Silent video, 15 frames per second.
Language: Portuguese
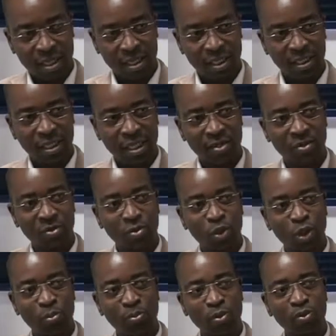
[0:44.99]
então
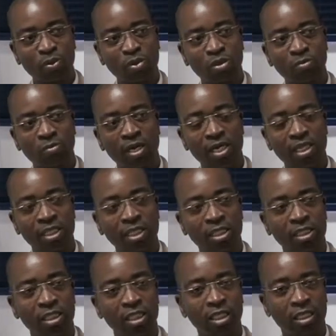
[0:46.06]
os pontos mais
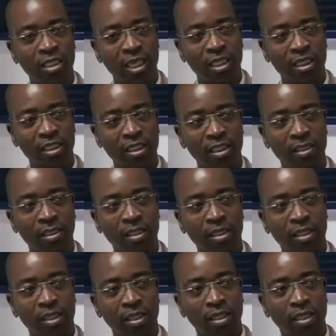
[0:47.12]
distantes
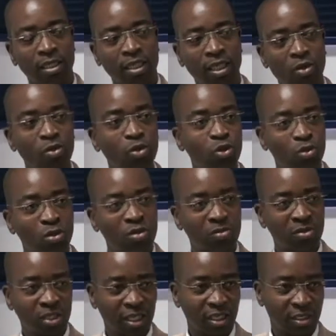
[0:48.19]
são os
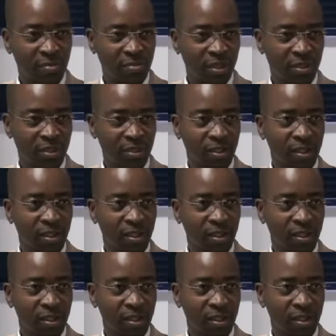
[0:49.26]
últimos a receber.